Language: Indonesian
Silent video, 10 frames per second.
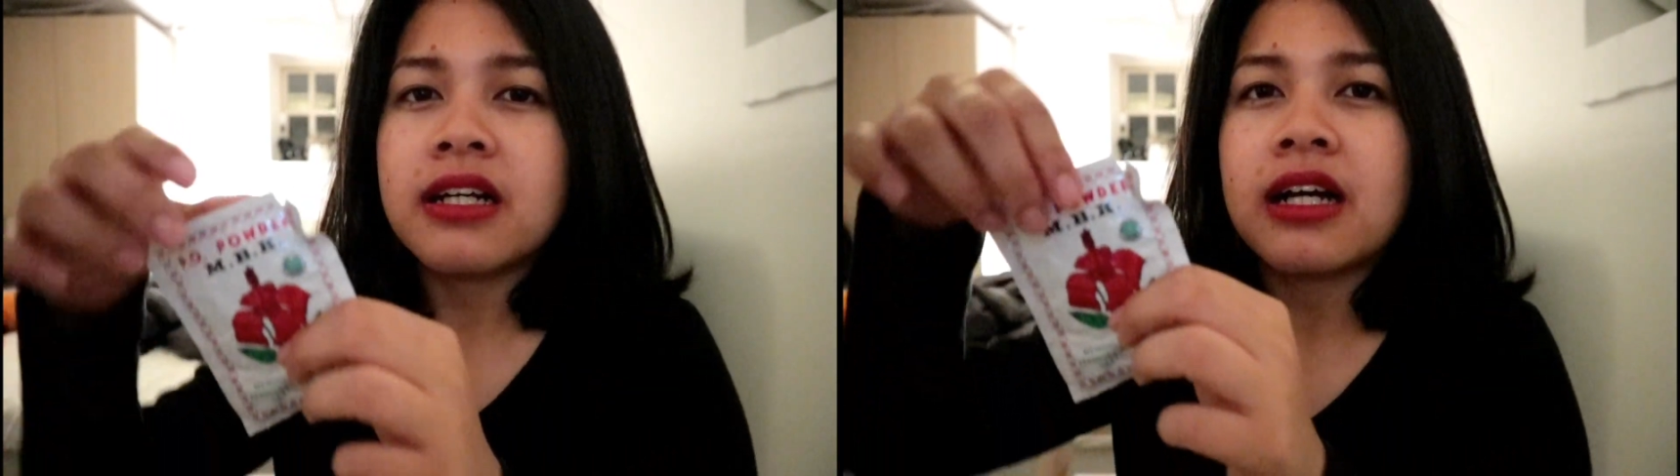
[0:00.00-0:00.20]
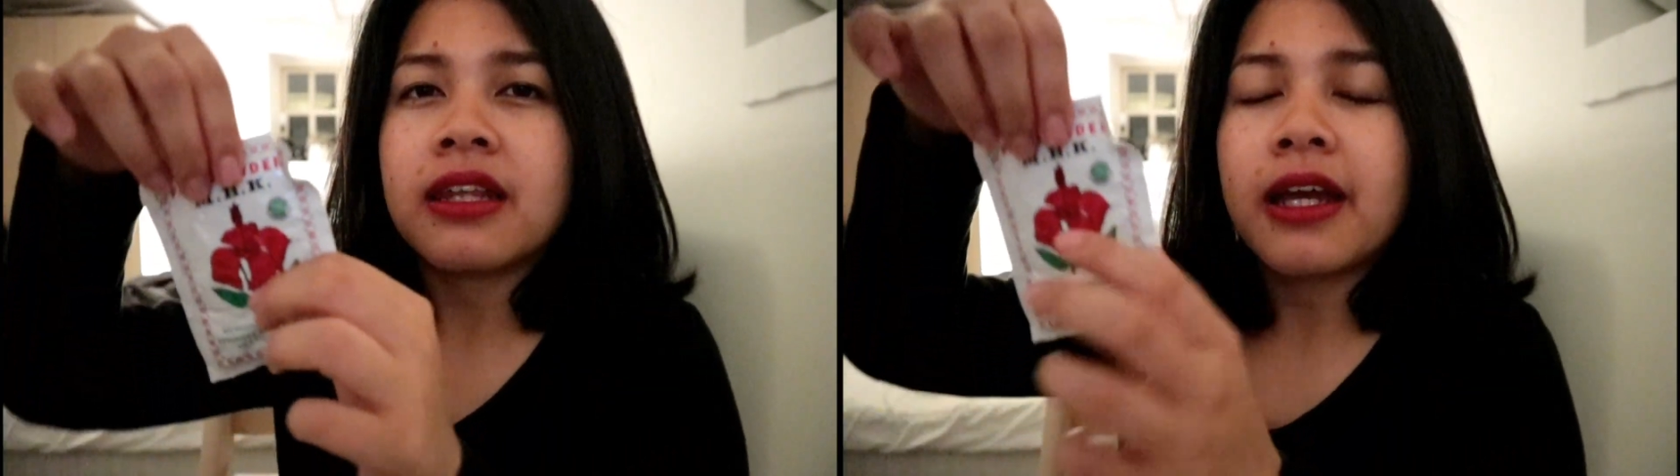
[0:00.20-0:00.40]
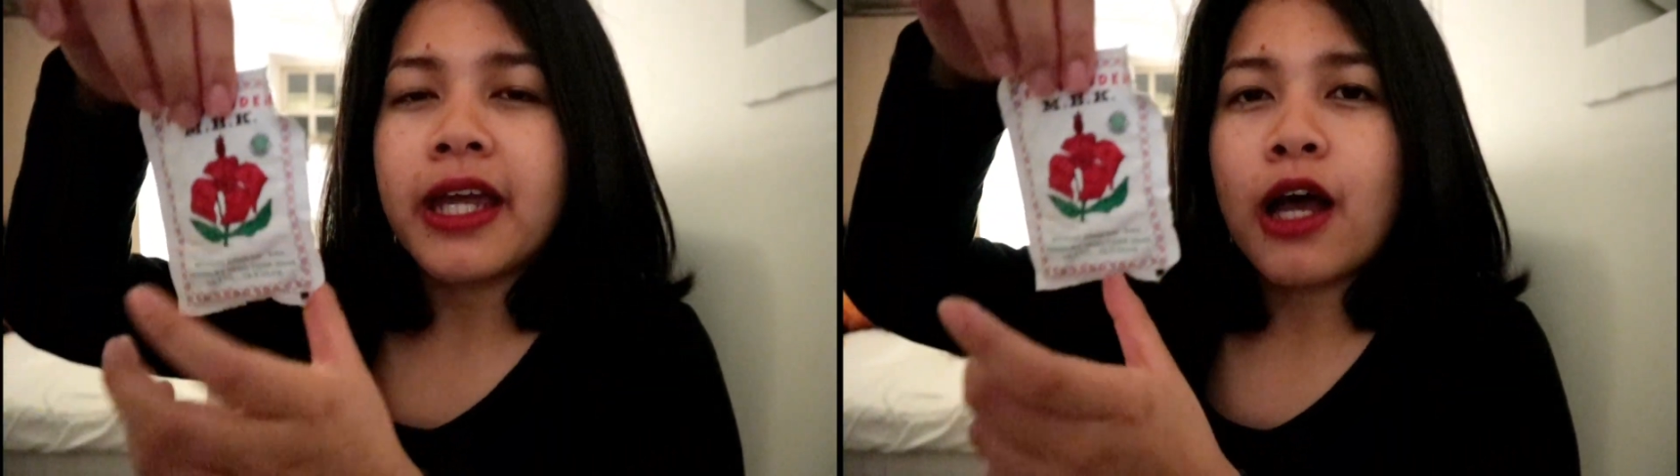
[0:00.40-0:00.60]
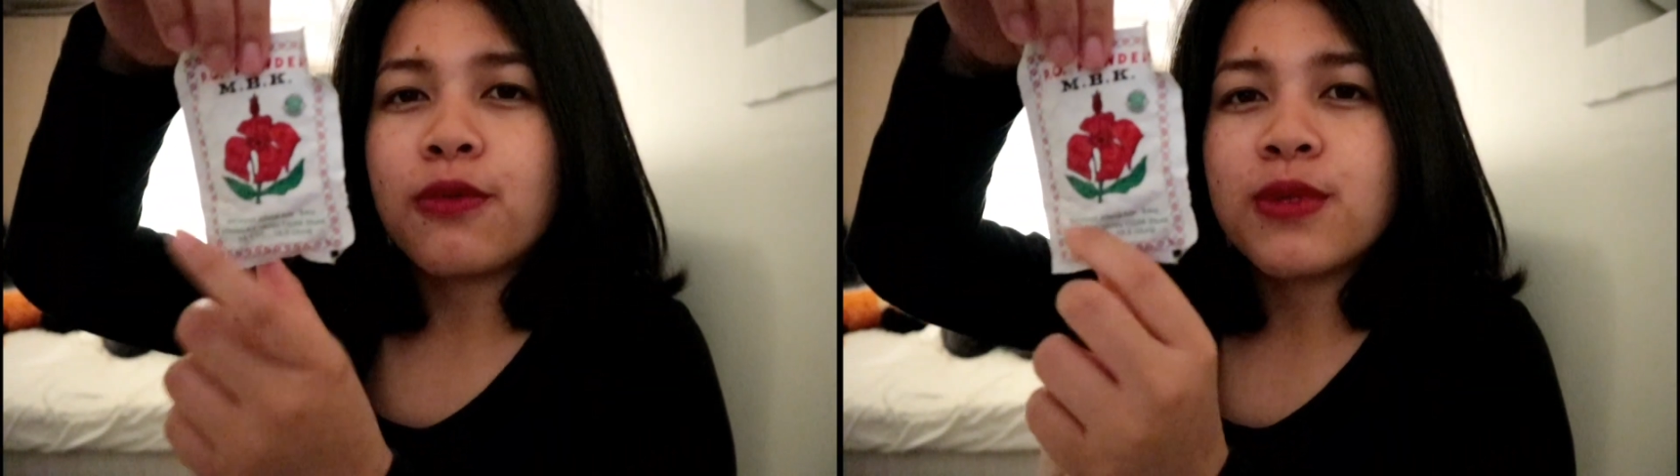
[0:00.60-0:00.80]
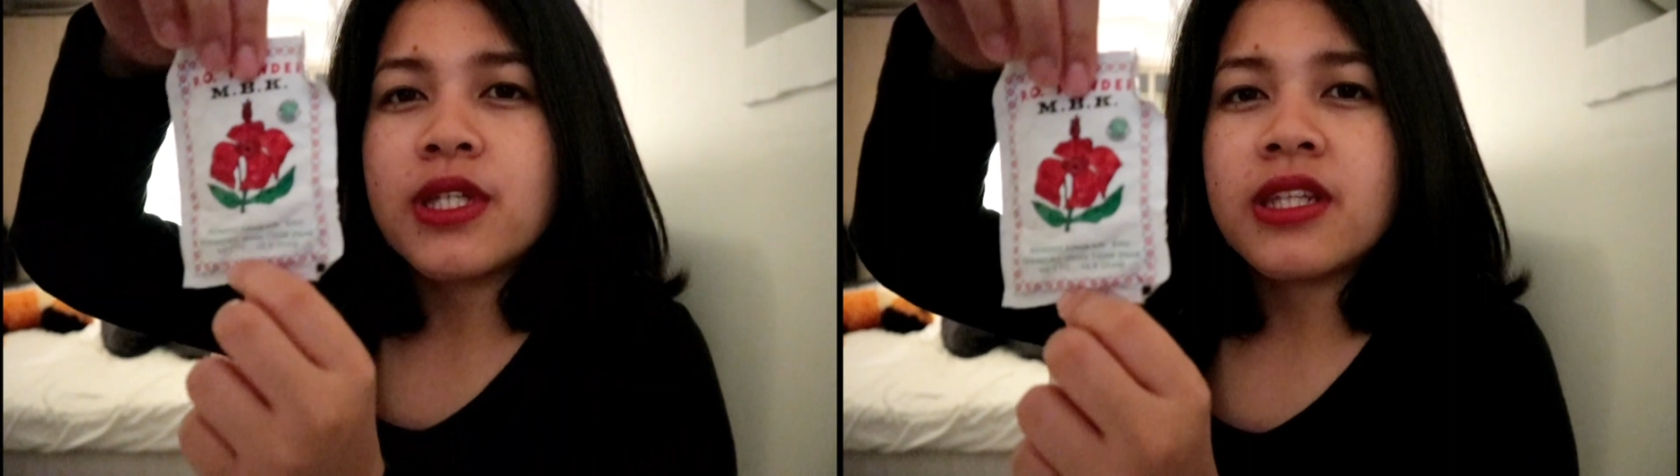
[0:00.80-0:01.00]
karena kayak
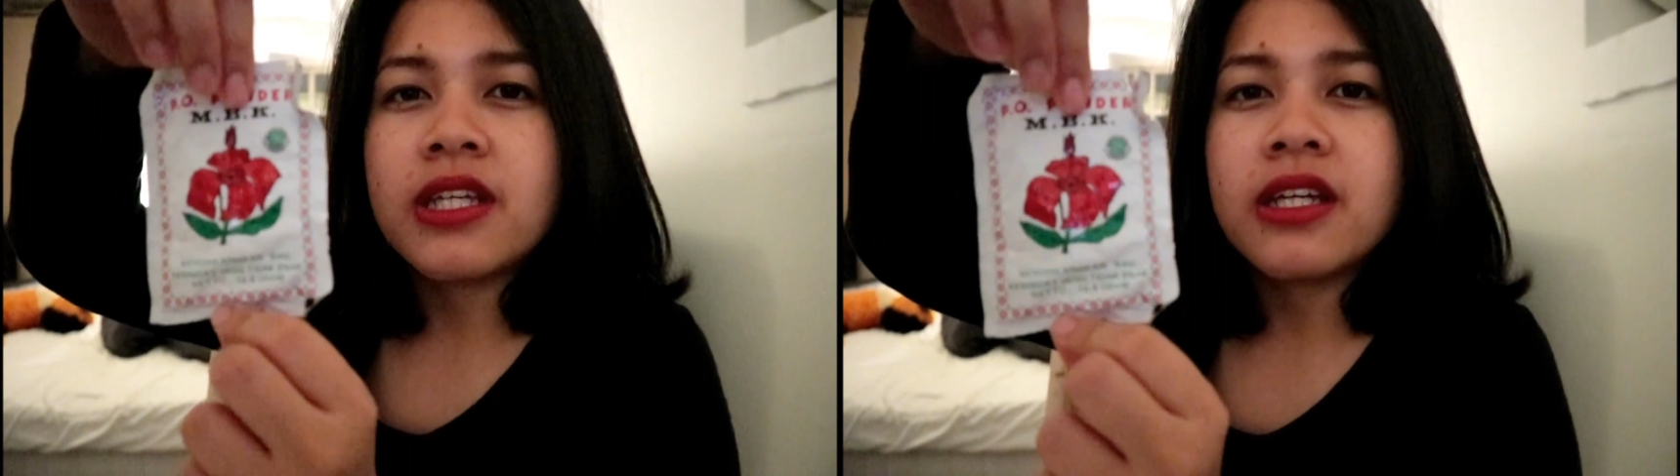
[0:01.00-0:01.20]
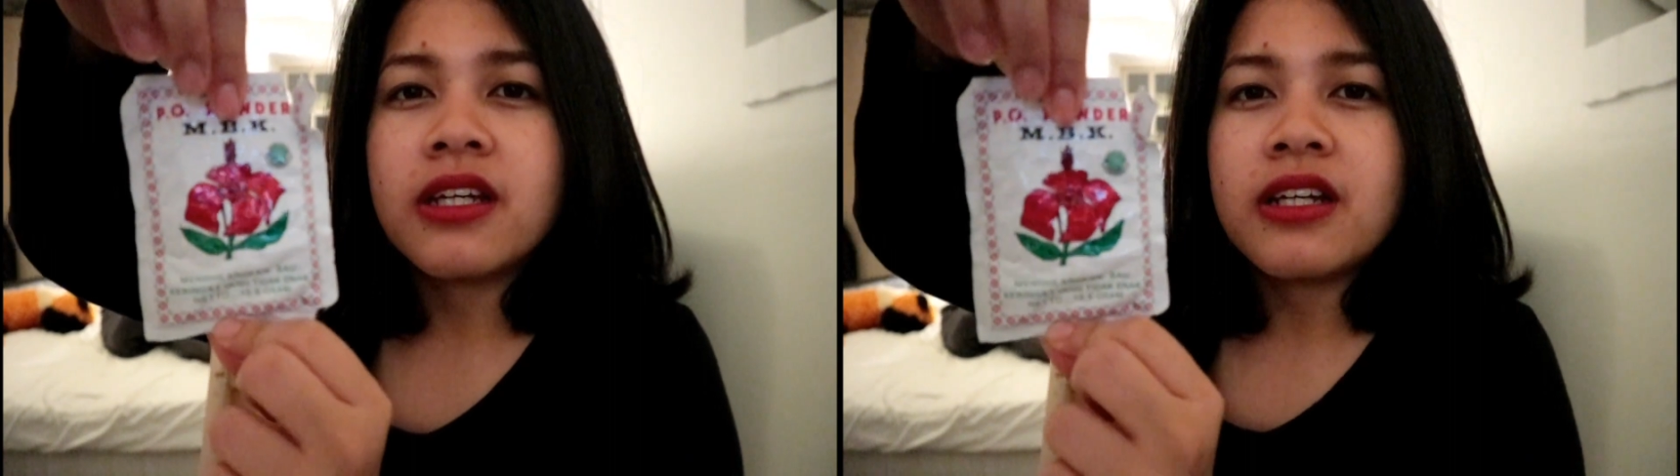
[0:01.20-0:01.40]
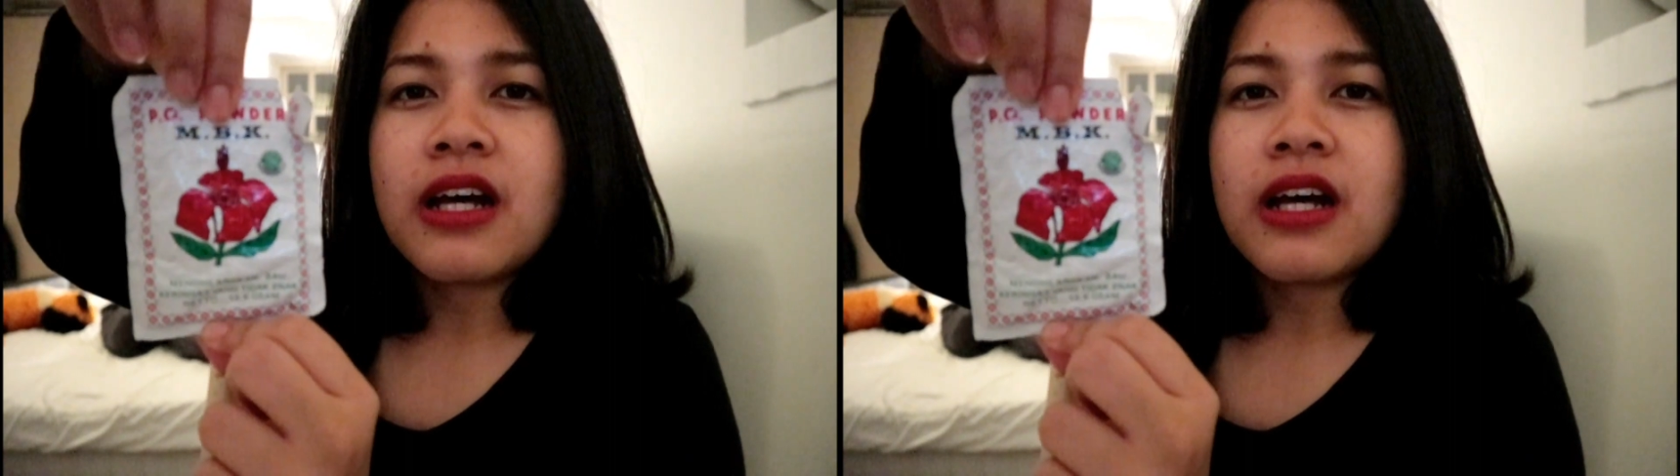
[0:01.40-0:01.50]
aku gini